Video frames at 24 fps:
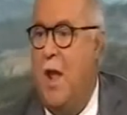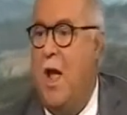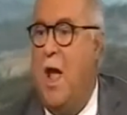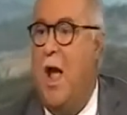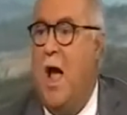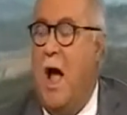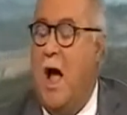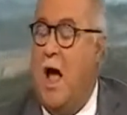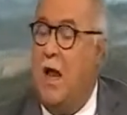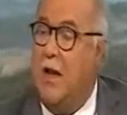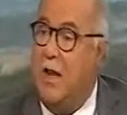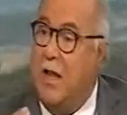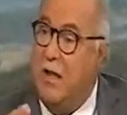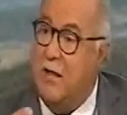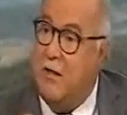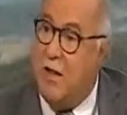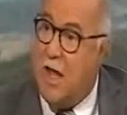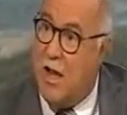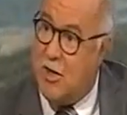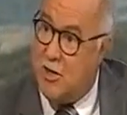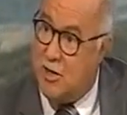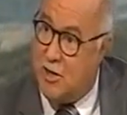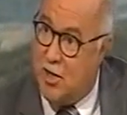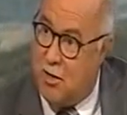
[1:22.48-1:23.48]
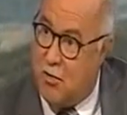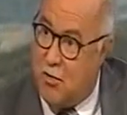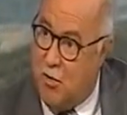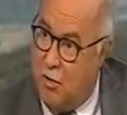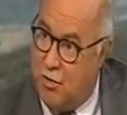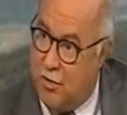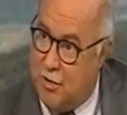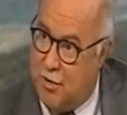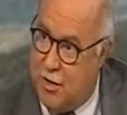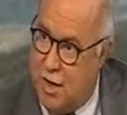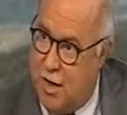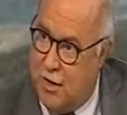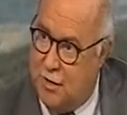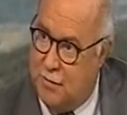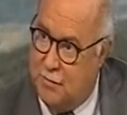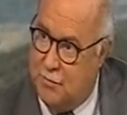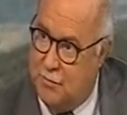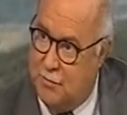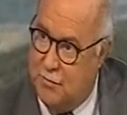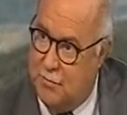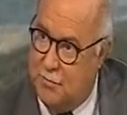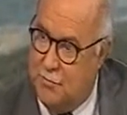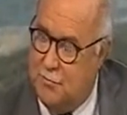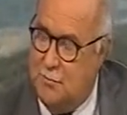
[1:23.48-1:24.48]
Além desta conta,
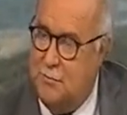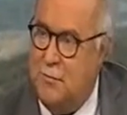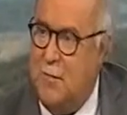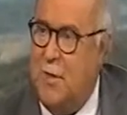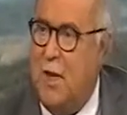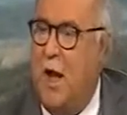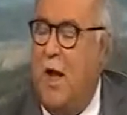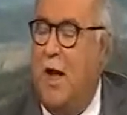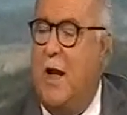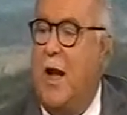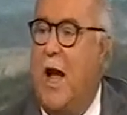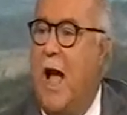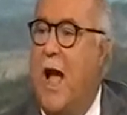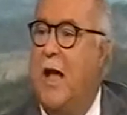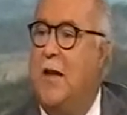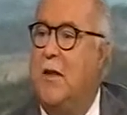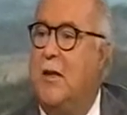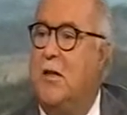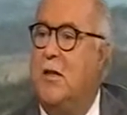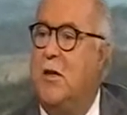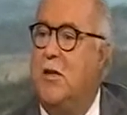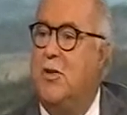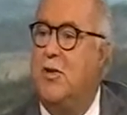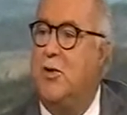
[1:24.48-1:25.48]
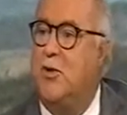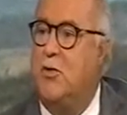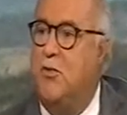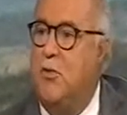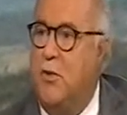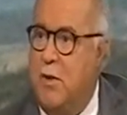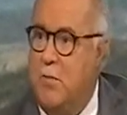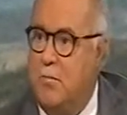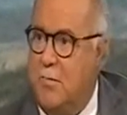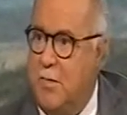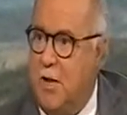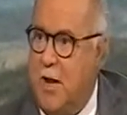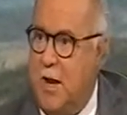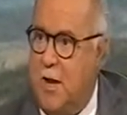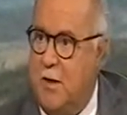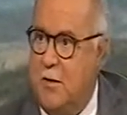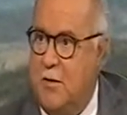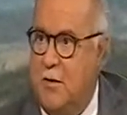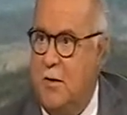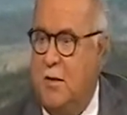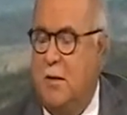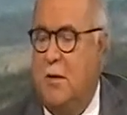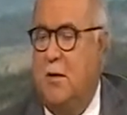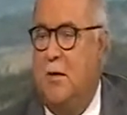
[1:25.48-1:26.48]
a Caritas de Coimbra
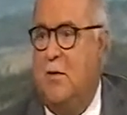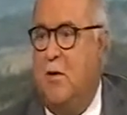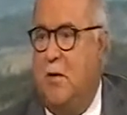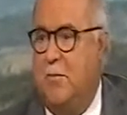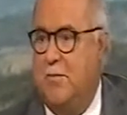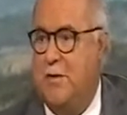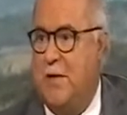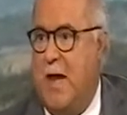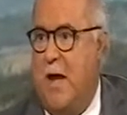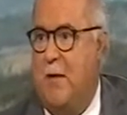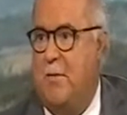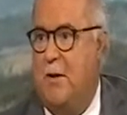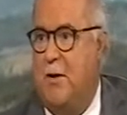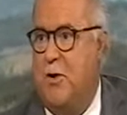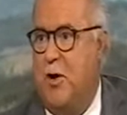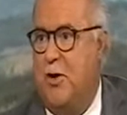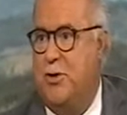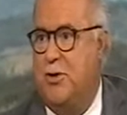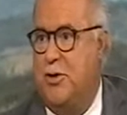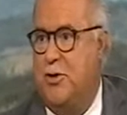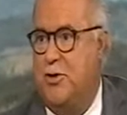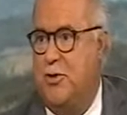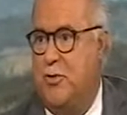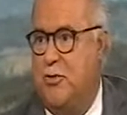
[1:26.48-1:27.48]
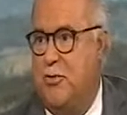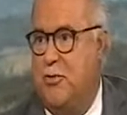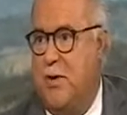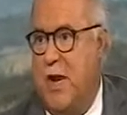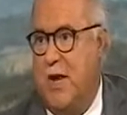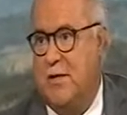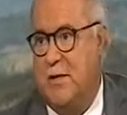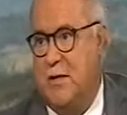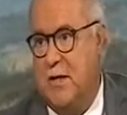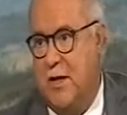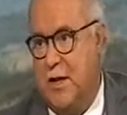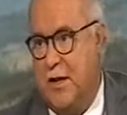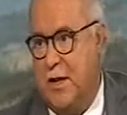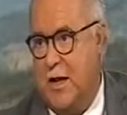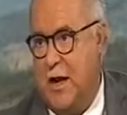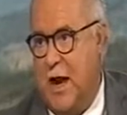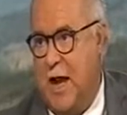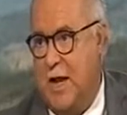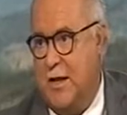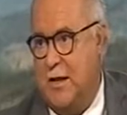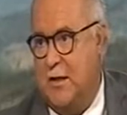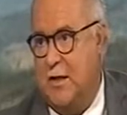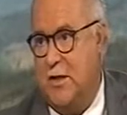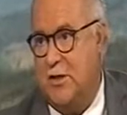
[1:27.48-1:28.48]
como sabem, a nossa estrutura é assim, cada
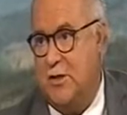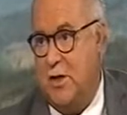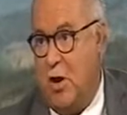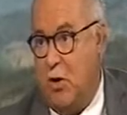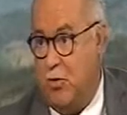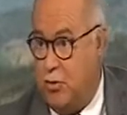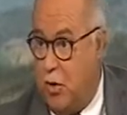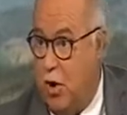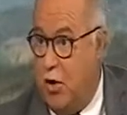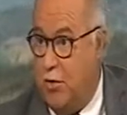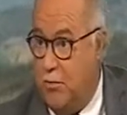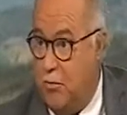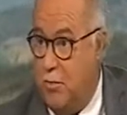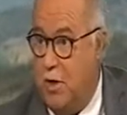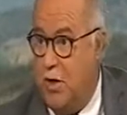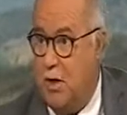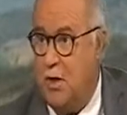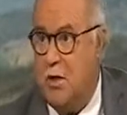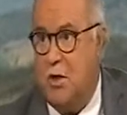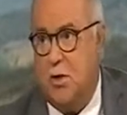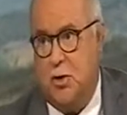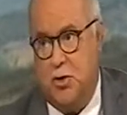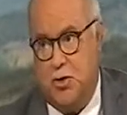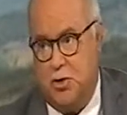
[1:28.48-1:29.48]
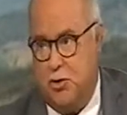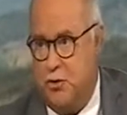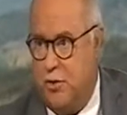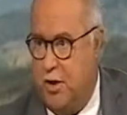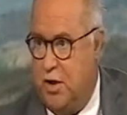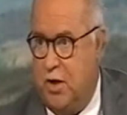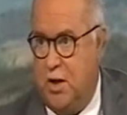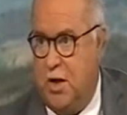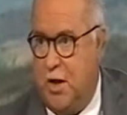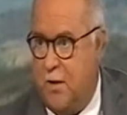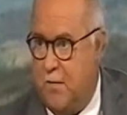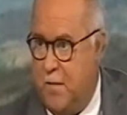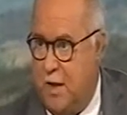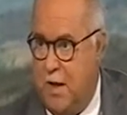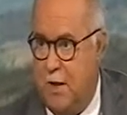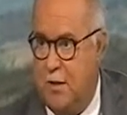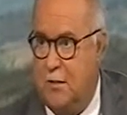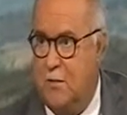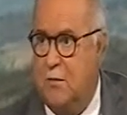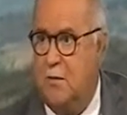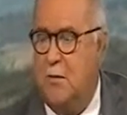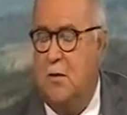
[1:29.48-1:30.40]
Caritas é autónoma, juridicamente,